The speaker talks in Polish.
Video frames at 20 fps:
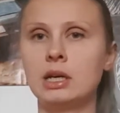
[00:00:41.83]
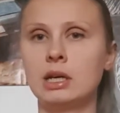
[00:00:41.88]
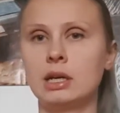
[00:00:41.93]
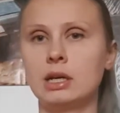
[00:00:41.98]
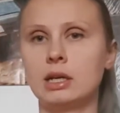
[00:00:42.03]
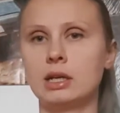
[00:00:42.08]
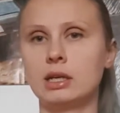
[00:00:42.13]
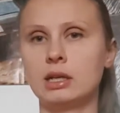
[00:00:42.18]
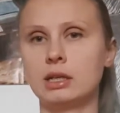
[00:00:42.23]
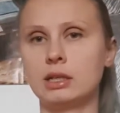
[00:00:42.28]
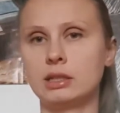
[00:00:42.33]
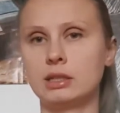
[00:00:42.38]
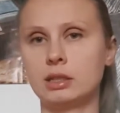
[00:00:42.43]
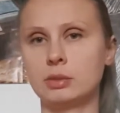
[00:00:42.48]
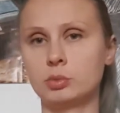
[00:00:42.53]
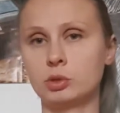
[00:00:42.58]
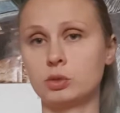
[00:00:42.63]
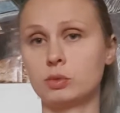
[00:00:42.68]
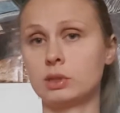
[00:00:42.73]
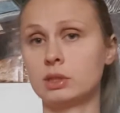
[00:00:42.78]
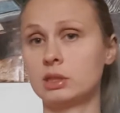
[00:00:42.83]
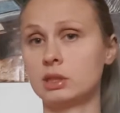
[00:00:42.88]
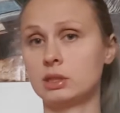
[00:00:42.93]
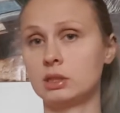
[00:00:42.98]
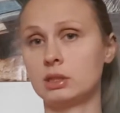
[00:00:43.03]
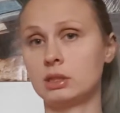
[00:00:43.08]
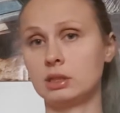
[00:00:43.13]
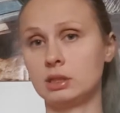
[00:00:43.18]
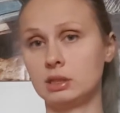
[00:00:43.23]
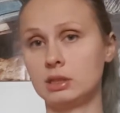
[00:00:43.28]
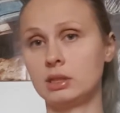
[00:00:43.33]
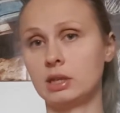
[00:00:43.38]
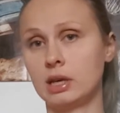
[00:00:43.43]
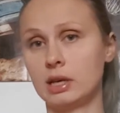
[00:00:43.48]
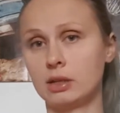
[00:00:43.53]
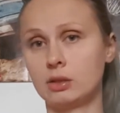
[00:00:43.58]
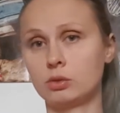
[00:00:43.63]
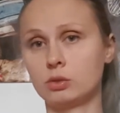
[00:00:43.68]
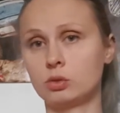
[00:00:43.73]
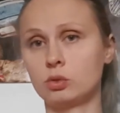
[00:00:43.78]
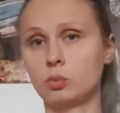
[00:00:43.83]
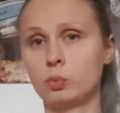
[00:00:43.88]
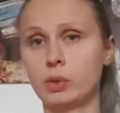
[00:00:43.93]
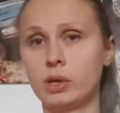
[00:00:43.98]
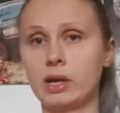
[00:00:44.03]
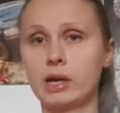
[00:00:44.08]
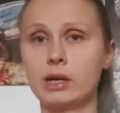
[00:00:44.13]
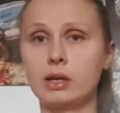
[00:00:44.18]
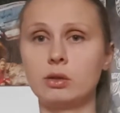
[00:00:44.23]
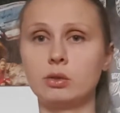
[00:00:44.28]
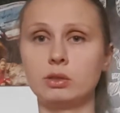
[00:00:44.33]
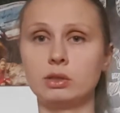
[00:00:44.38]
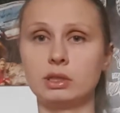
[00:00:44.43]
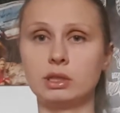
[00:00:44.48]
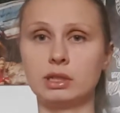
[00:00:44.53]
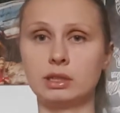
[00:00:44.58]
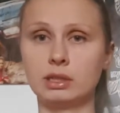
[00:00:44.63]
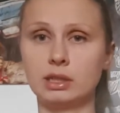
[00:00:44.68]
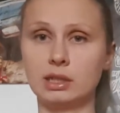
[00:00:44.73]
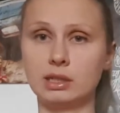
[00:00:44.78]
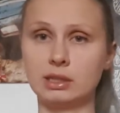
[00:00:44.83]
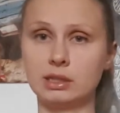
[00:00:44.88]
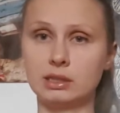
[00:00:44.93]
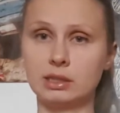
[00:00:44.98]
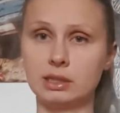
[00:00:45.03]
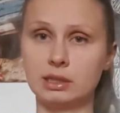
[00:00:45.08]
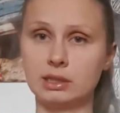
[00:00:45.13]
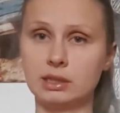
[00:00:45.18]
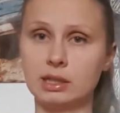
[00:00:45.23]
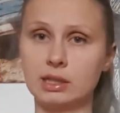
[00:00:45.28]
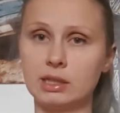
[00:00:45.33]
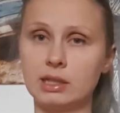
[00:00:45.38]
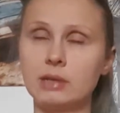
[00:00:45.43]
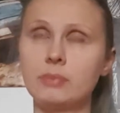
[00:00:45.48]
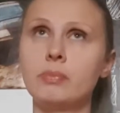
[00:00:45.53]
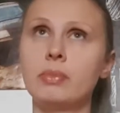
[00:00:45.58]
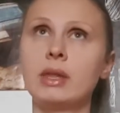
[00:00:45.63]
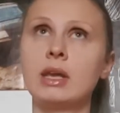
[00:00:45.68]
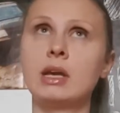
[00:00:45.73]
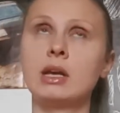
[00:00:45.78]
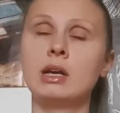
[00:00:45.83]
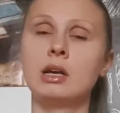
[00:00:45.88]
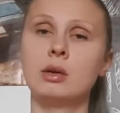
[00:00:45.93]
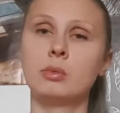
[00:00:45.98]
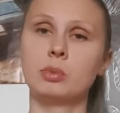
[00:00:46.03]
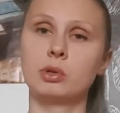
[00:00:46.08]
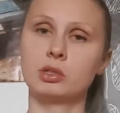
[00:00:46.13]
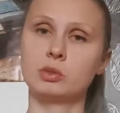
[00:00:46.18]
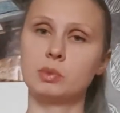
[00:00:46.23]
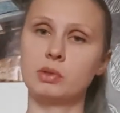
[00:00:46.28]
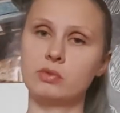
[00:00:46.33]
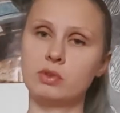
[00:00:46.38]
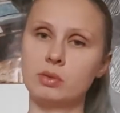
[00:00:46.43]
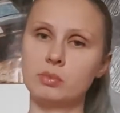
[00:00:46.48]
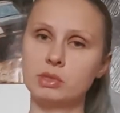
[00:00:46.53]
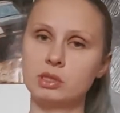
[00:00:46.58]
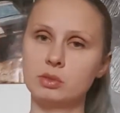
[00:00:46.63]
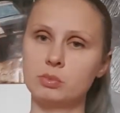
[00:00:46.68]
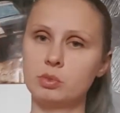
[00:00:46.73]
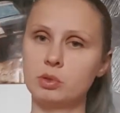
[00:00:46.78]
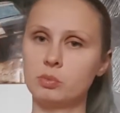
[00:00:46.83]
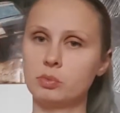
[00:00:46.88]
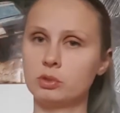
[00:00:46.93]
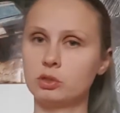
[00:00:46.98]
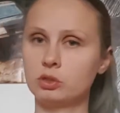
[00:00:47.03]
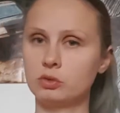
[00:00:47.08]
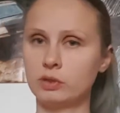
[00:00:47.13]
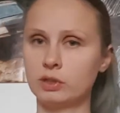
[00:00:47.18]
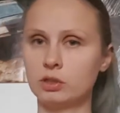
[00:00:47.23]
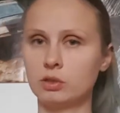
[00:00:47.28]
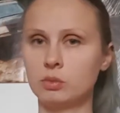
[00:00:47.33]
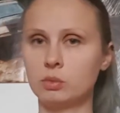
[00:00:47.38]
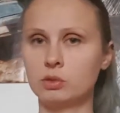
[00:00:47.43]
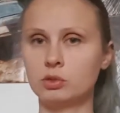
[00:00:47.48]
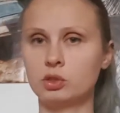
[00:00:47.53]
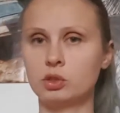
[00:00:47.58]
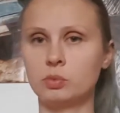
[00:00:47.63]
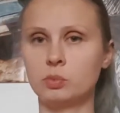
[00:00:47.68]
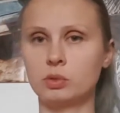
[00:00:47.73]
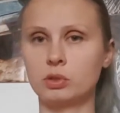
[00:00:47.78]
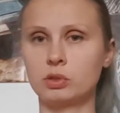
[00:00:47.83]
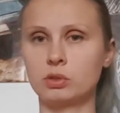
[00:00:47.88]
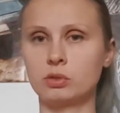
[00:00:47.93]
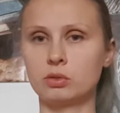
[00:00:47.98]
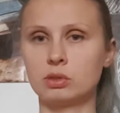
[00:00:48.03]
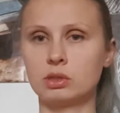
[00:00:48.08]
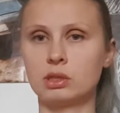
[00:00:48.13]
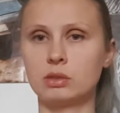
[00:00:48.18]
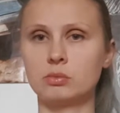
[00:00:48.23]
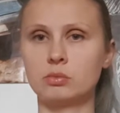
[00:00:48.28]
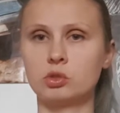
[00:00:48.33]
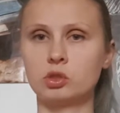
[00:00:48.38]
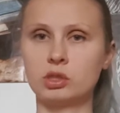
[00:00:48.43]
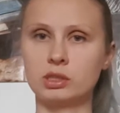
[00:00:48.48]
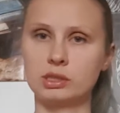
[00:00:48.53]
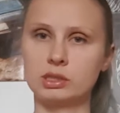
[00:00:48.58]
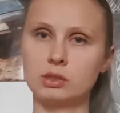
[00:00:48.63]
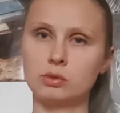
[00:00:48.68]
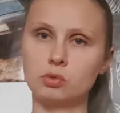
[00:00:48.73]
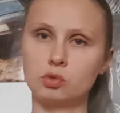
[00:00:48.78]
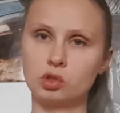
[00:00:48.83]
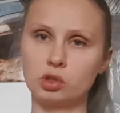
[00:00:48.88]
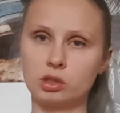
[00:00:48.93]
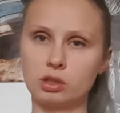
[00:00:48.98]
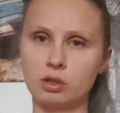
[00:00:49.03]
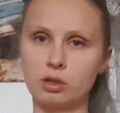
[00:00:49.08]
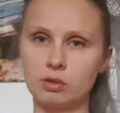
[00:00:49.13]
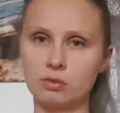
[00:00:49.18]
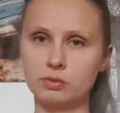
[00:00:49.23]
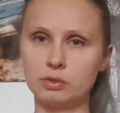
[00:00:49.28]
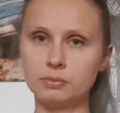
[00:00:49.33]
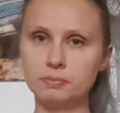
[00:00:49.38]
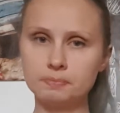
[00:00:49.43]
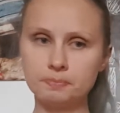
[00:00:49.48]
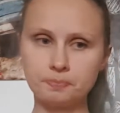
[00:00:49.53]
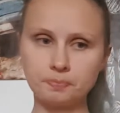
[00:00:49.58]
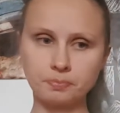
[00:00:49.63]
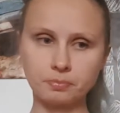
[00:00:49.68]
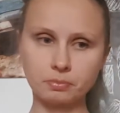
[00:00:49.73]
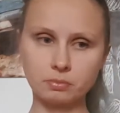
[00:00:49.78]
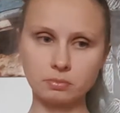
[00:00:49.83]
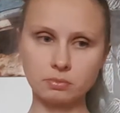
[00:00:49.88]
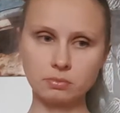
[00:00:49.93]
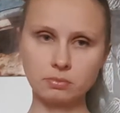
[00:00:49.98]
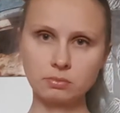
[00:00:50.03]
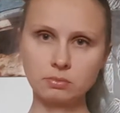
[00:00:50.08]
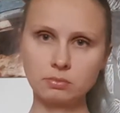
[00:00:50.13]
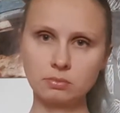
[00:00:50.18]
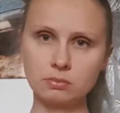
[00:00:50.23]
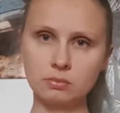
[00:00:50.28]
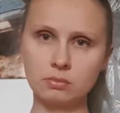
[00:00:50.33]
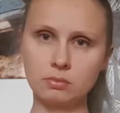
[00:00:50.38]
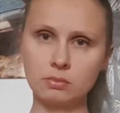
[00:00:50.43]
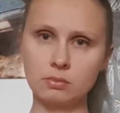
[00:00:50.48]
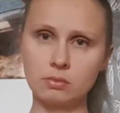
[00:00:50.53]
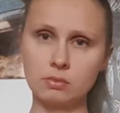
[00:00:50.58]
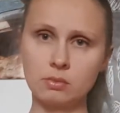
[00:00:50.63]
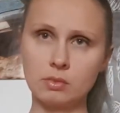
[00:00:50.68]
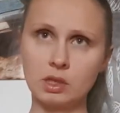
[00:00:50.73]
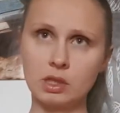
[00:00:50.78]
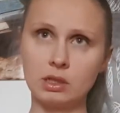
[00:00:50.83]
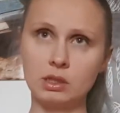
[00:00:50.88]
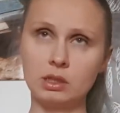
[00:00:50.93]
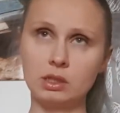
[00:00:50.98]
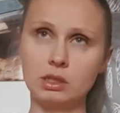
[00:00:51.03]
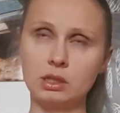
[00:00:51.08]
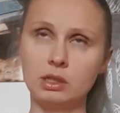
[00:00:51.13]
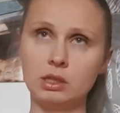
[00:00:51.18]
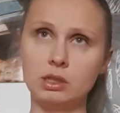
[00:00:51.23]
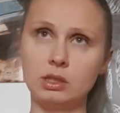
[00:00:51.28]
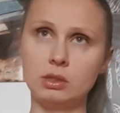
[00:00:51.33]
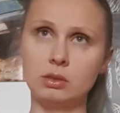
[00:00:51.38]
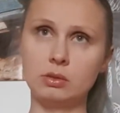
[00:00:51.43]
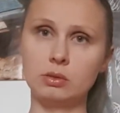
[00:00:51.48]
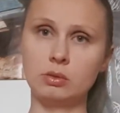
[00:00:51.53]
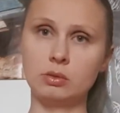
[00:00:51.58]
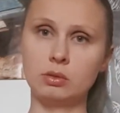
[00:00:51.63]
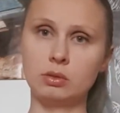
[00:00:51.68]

e, na przykład id, ego, superego itd., tak itd. Tak Porozmawiamy sobie o podświadomości pod kątem czysto użytkowym mm, i